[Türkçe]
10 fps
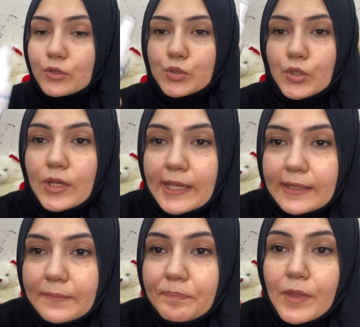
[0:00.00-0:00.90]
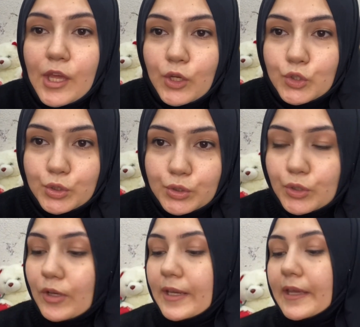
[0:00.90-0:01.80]
söyledim. Şunu
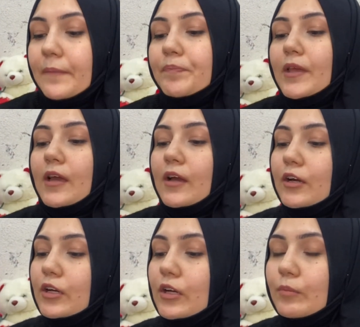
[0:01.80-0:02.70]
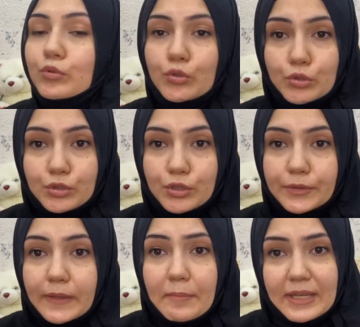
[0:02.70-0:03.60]
söyleyeyim. E, bu ürün
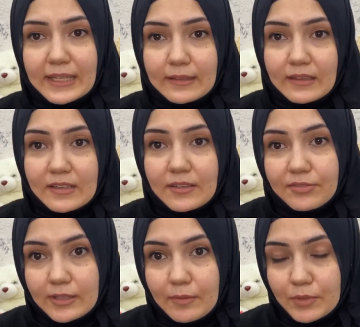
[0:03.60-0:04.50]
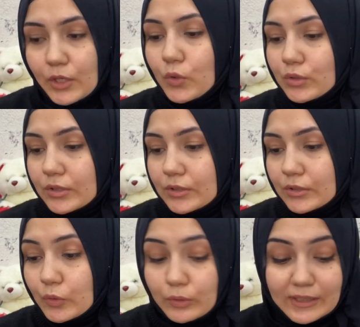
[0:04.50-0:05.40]
ameliyatlarda falan bile
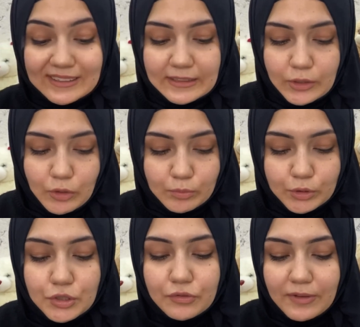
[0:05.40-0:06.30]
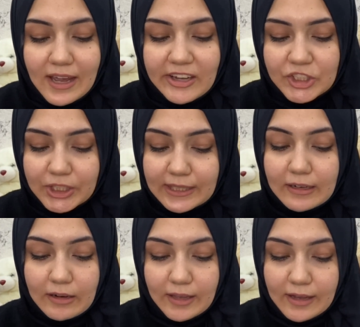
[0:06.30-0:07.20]
kullanılıyormuş ve açık
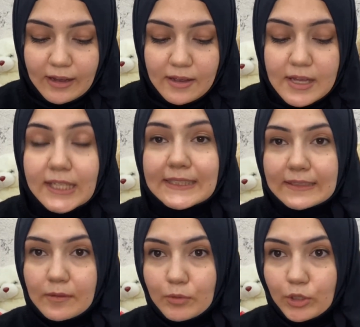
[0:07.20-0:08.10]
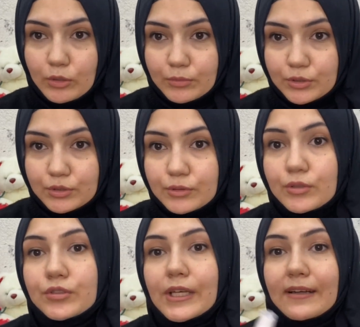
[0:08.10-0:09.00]
yaraya
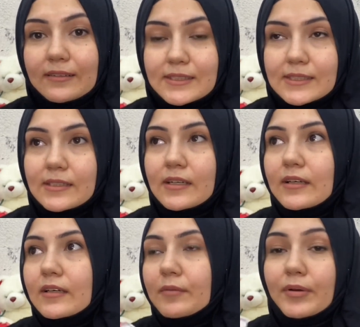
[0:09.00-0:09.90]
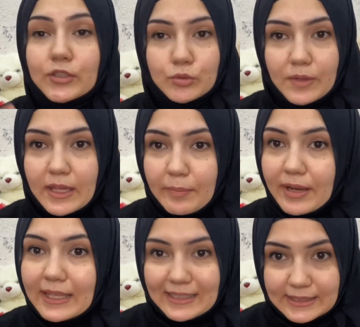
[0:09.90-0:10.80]
sıkabiliyormuşsunuz. Yaranızı e, pansuman
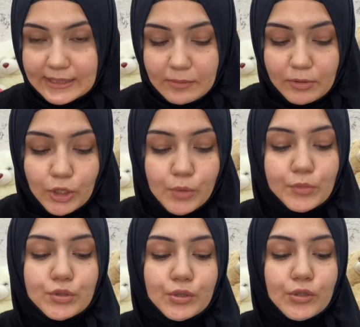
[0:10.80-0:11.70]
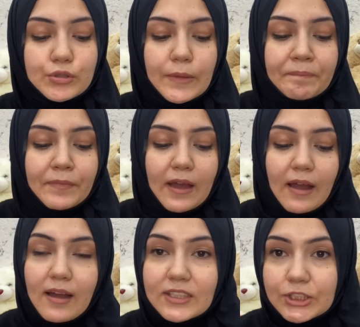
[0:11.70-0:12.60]
yaparken sıkabiliyormuşsunuz.
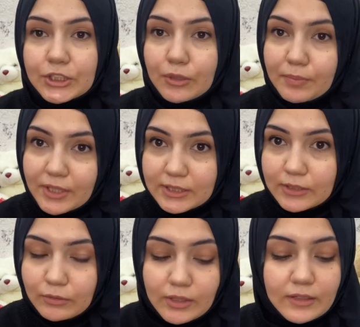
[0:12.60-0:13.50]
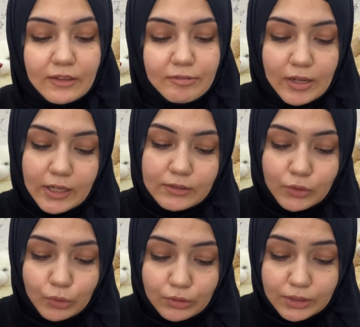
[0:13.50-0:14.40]
Ağız içi operasyonlarında falan da
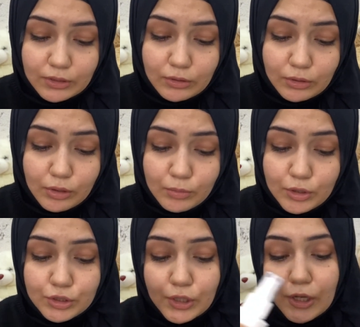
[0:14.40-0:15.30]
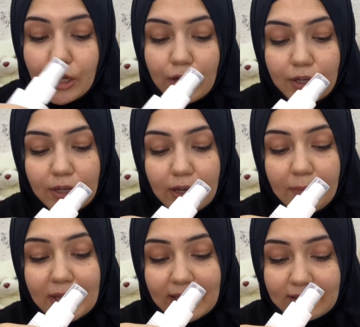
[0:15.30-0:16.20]
kullanılıyormuş. E,
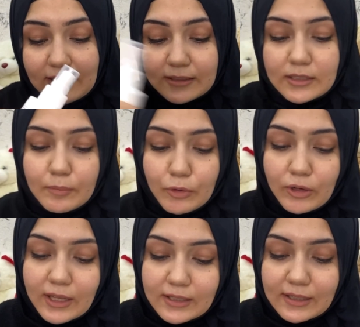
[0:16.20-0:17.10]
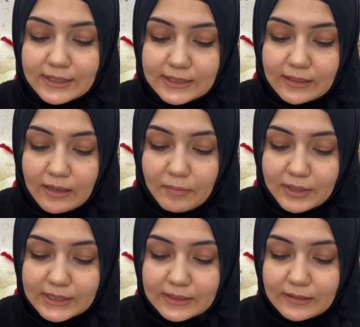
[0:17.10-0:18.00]
ameliyatlarda da bölgenin
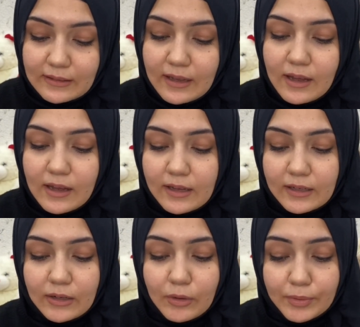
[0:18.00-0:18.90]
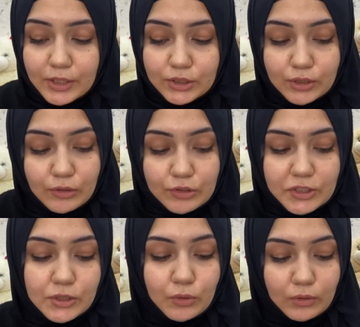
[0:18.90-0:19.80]
hazırlanmasında e, operasyon
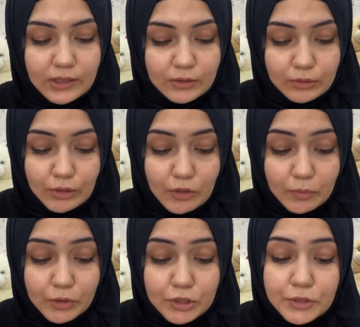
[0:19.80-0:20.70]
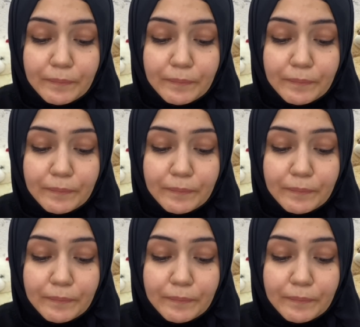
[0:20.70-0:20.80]
öncesi kullanılıyormuş.